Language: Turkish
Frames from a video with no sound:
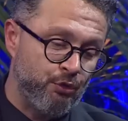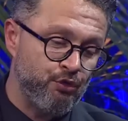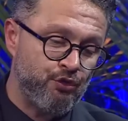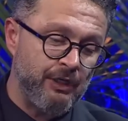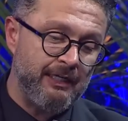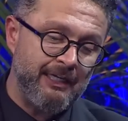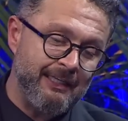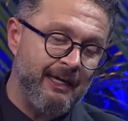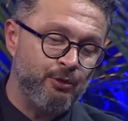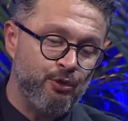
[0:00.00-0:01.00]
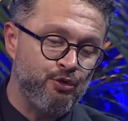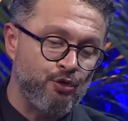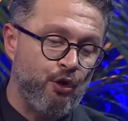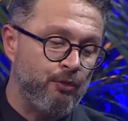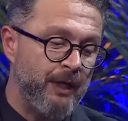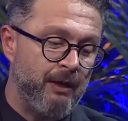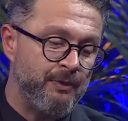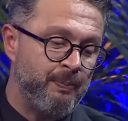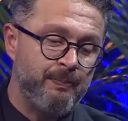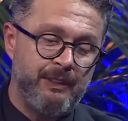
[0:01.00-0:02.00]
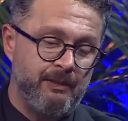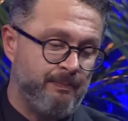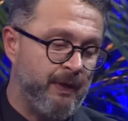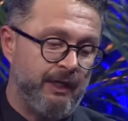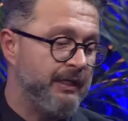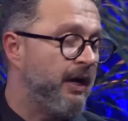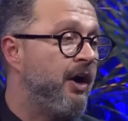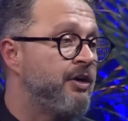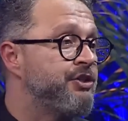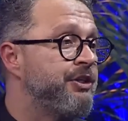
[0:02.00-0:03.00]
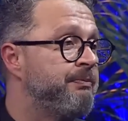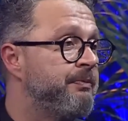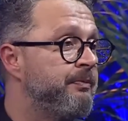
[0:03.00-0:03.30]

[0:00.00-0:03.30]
sonuçta neden dönüşü olmayan bir, bir parayı harcayayım.